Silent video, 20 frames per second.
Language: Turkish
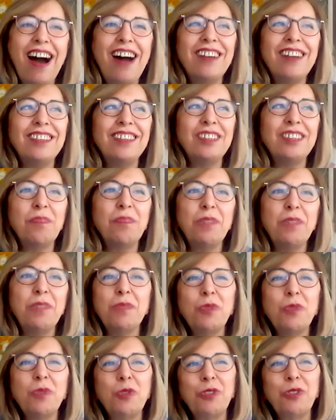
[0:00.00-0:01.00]
artık
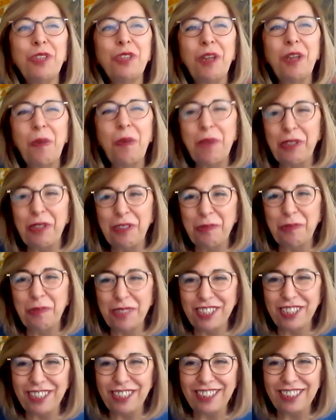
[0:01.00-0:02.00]
bizim
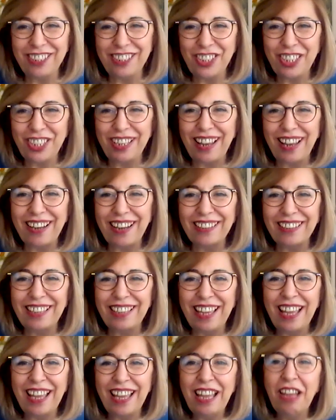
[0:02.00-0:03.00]
kurtaramadığımız
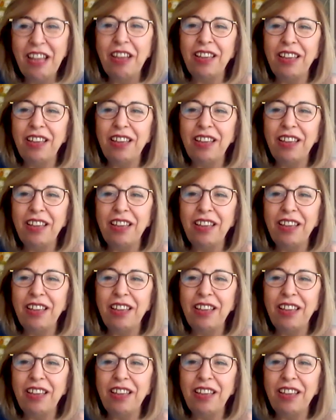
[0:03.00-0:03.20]
ilişkilerde